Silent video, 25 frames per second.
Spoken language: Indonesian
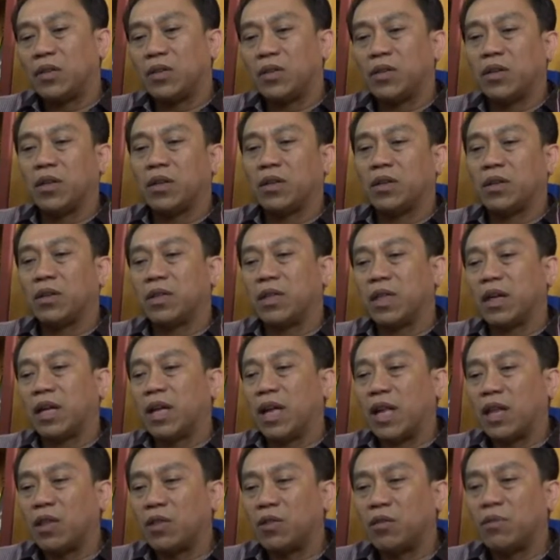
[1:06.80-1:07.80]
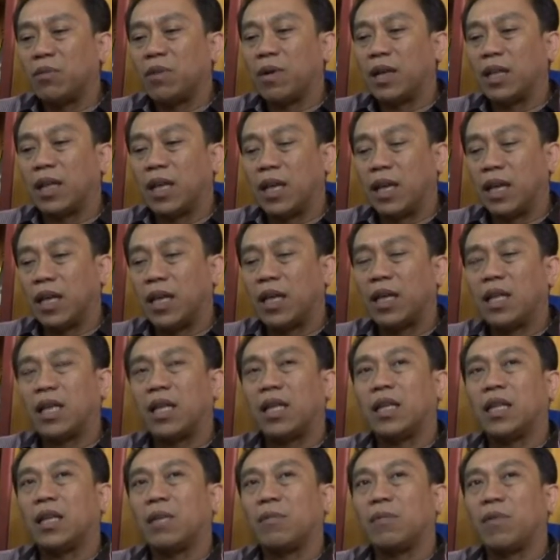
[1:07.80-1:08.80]
itu tergantung bakteri.
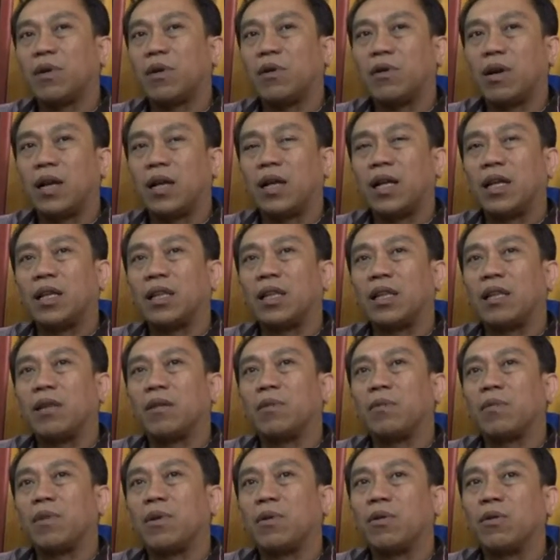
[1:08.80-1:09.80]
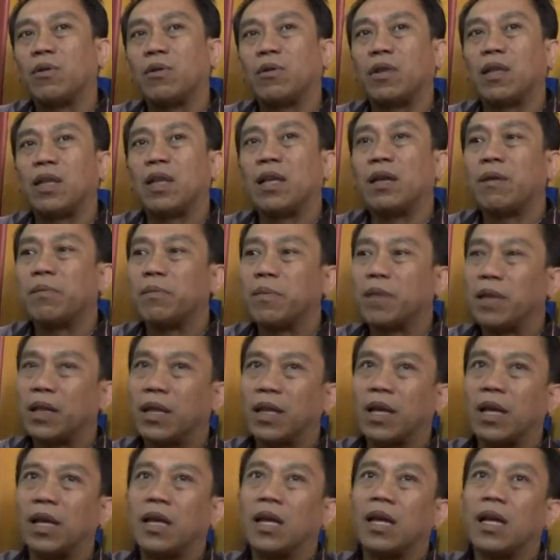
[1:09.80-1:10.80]
Kita perlu ada yang tidak perlu 3-4
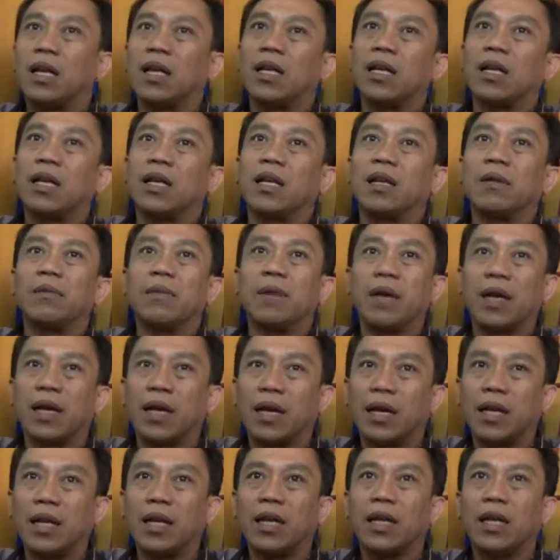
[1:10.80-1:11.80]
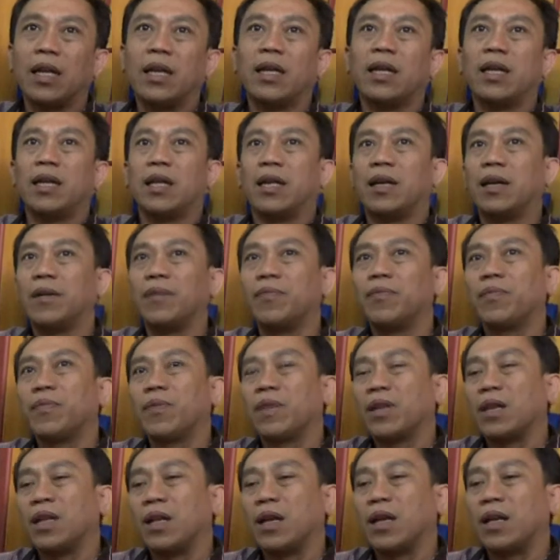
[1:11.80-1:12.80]
hari, ada yang lima hari ya.
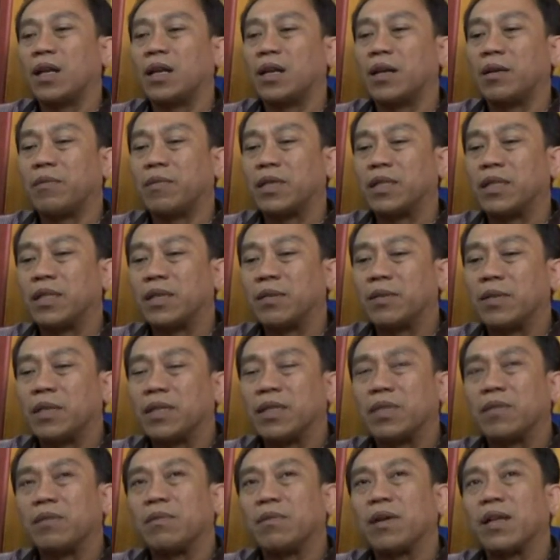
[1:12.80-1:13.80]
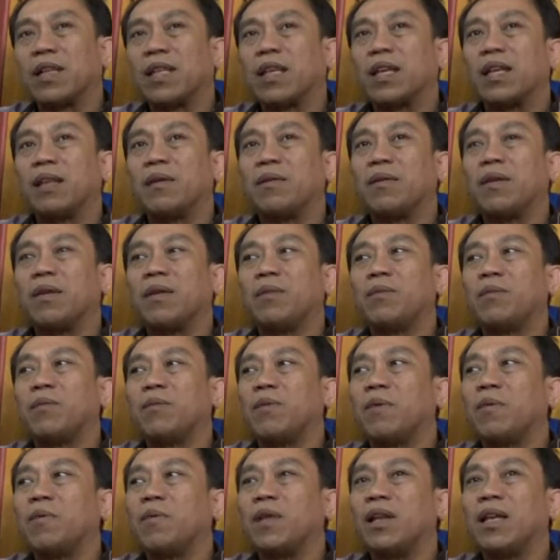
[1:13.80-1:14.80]
Karena masing-masing bakteri
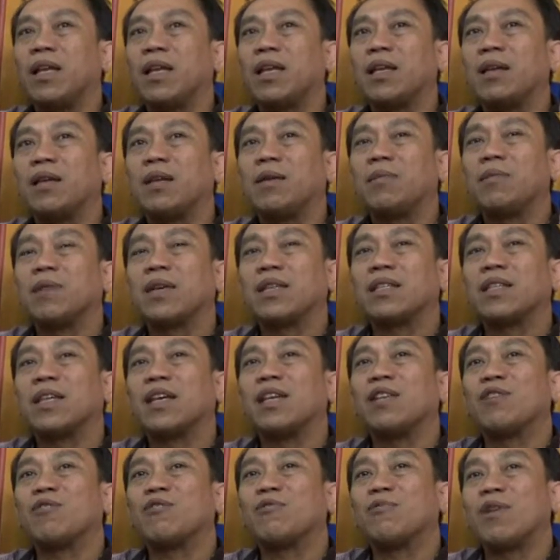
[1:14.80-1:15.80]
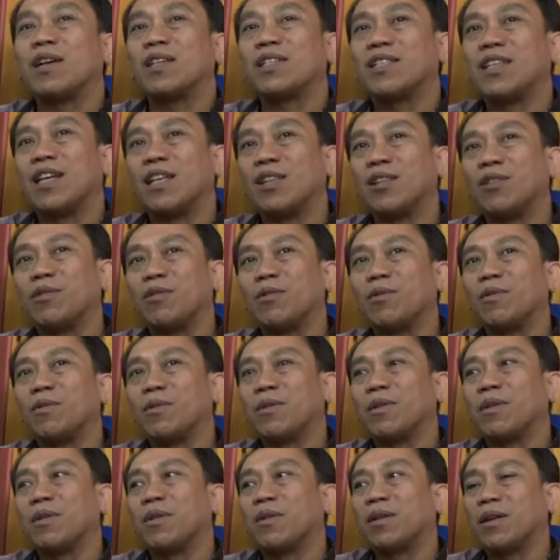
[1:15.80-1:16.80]
memiliki masa inkubasi atau
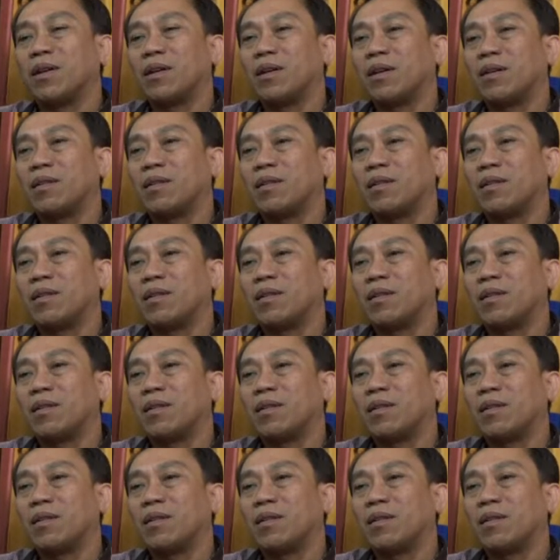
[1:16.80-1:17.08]
eh,